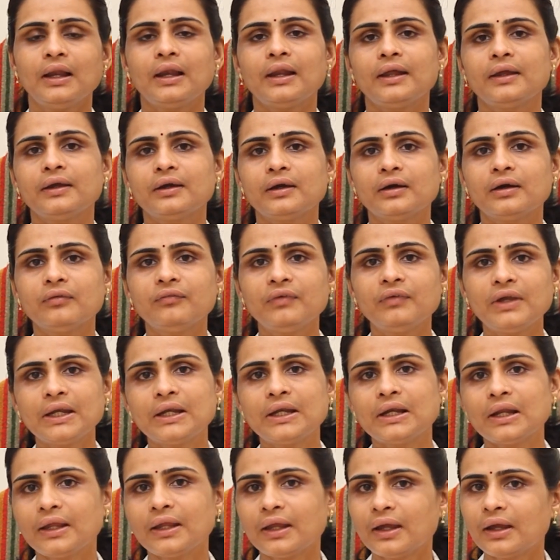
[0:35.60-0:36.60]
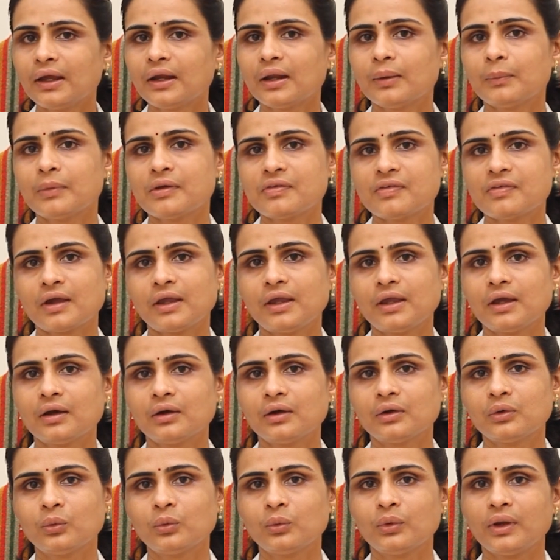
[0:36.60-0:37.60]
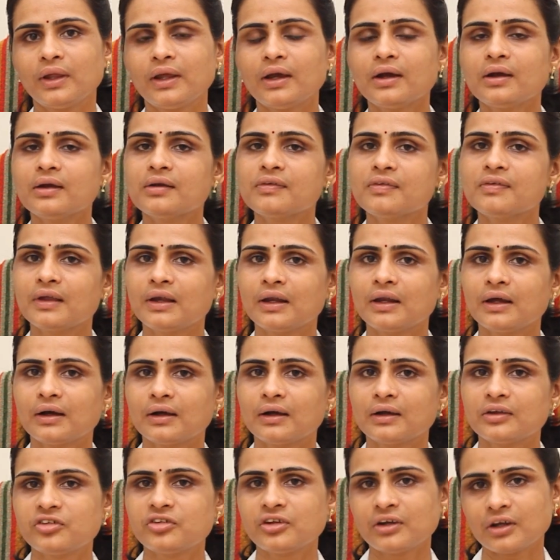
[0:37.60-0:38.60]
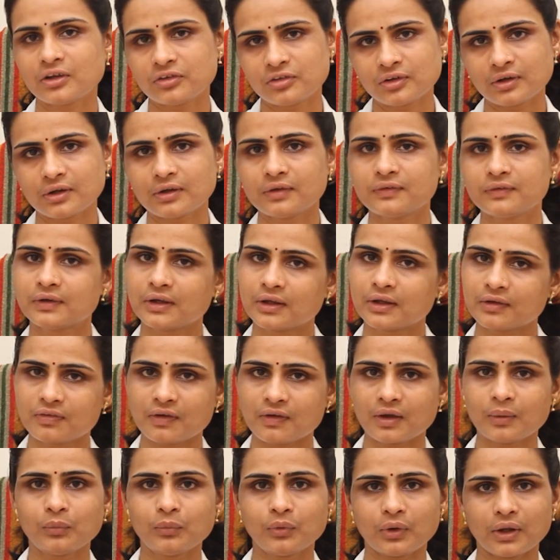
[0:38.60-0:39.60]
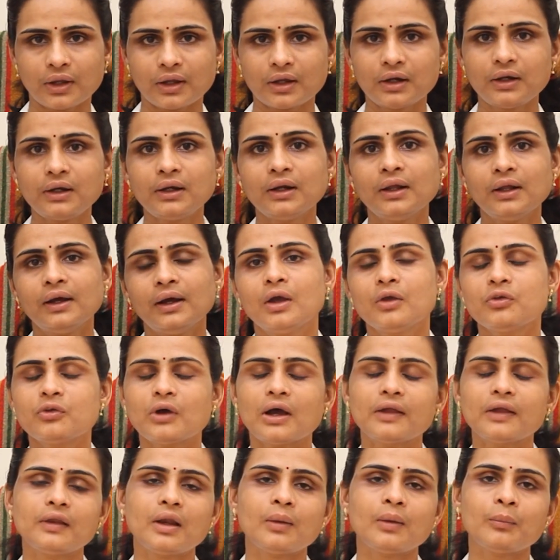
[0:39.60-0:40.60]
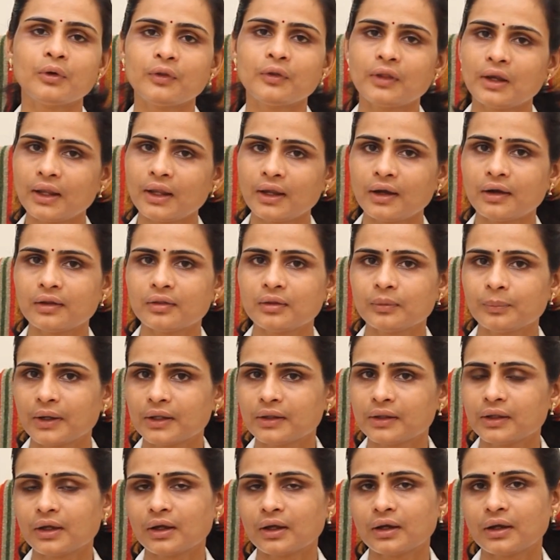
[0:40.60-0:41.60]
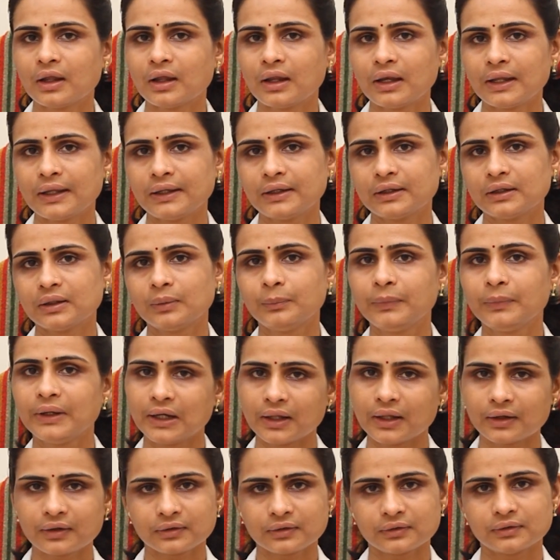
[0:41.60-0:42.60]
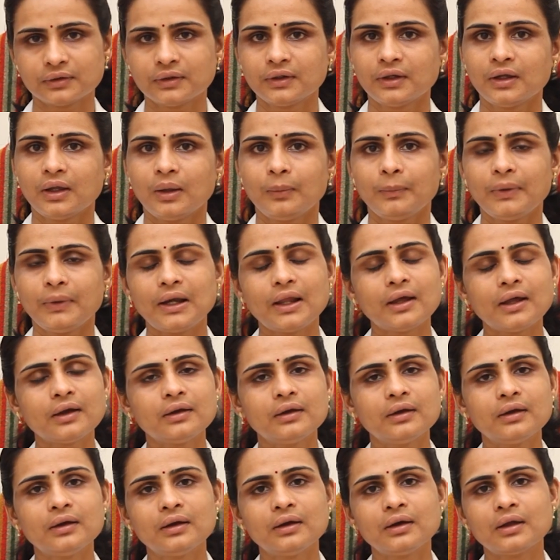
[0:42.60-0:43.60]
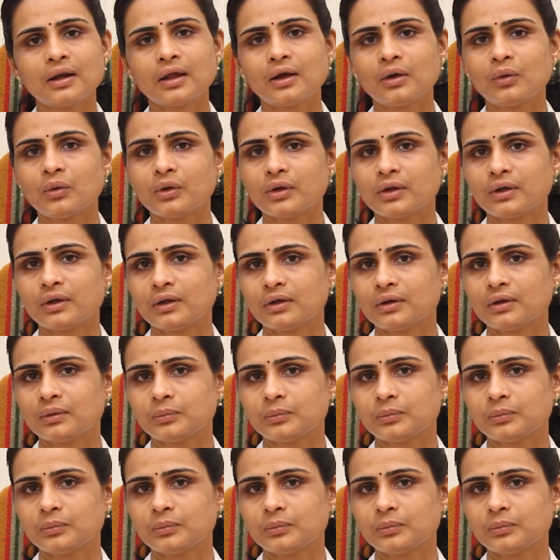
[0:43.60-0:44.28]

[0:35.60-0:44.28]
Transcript: லைக் வீட்லேயே நம்ம செய்யக்கூடிய சில சின்ன சின்ன சிகிச்சை முறைகள் ஸோ அதில் முதல்ல எடுத்து பார்த்திங்கன்னா லைக் மிளகு மிளகுங்கிற ஒரு